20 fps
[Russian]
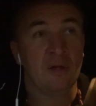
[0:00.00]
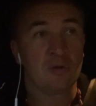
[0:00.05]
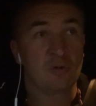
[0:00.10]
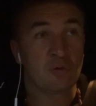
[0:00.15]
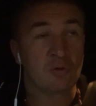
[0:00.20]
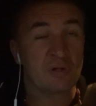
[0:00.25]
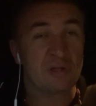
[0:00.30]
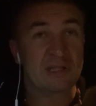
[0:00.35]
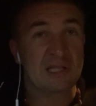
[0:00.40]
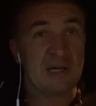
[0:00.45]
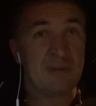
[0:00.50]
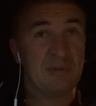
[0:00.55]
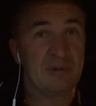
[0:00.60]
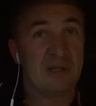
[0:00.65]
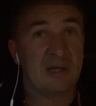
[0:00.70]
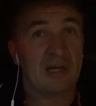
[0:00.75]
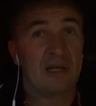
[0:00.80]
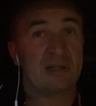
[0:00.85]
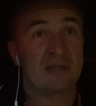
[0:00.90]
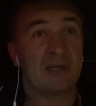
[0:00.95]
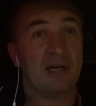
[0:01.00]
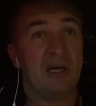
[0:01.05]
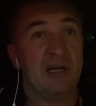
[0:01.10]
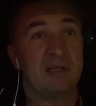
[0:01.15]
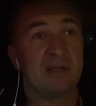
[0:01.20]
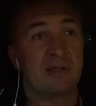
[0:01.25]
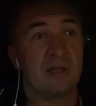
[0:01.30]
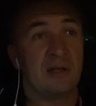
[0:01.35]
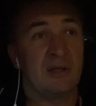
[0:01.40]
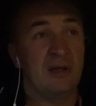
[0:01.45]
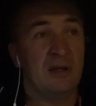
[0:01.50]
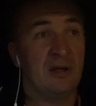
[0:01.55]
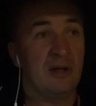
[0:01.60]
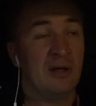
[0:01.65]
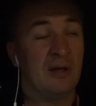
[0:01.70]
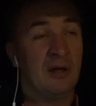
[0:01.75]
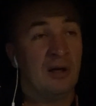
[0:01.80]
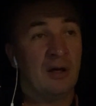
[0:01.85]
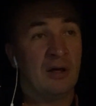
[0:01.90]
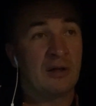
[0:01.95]
То же самое это касается и
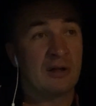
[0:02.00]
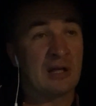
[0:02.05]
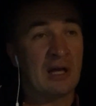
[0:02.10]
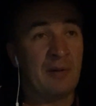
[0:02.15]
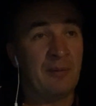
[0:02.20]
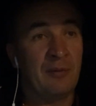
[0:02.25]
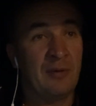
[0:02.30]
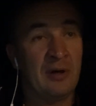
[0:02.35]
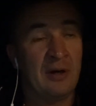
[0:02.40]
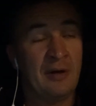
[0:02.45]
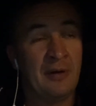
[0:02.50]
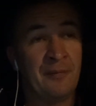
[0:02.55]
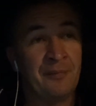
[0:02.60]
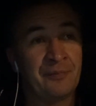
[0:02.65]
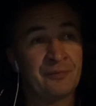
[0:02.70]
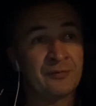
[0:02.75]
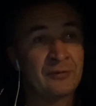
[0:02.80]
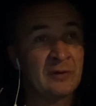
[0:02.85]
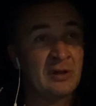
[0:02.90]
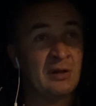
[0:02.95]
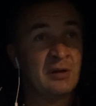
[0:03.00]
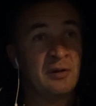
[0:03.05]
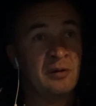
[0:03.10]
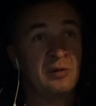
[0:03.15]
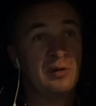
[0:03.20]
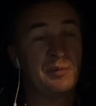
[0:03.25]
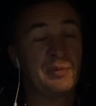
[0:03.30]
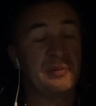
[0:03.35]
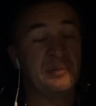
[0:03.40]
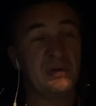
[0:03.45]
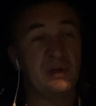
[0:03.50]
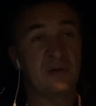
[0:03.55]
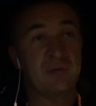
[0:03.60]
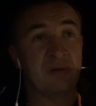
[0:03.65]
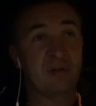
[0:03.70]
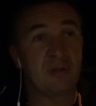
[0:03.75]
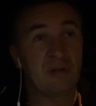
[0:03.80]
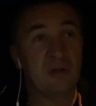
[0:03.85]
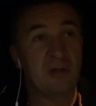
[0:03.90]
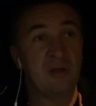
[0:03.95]
там, а, э, например,
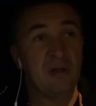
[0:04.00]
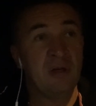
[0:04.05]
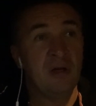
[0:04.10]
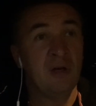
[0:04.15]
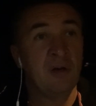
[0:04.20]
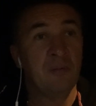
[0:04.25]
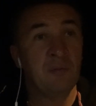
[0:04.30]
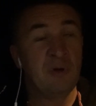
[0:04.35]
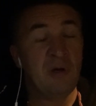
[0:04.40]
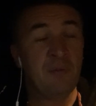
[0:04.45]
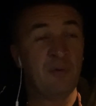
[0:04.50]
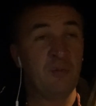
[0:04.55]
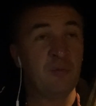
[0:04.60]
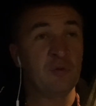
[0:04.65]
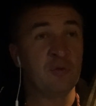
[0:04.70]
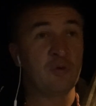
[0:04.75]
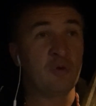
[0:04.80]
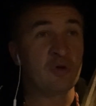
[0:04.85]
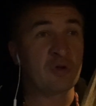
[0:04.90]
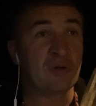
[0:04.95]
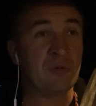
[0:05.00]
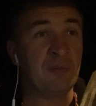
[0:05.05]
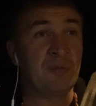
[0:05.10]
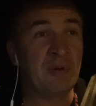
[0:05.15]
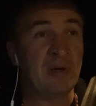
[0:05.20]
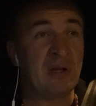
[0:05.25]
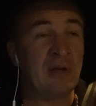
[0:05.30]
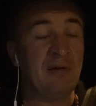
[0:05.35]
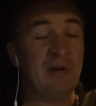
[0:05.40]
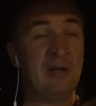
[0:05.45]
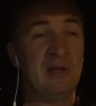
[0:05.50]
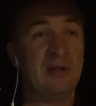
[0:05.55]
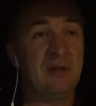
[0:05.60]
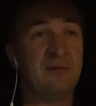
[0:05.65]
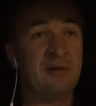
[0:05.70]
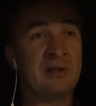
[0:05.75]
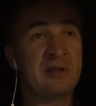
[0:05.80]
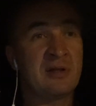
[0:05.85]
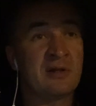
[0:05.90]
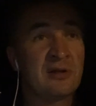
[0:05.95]
вот э, я помню тоже продавал
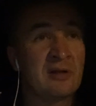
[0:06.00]
инвестор,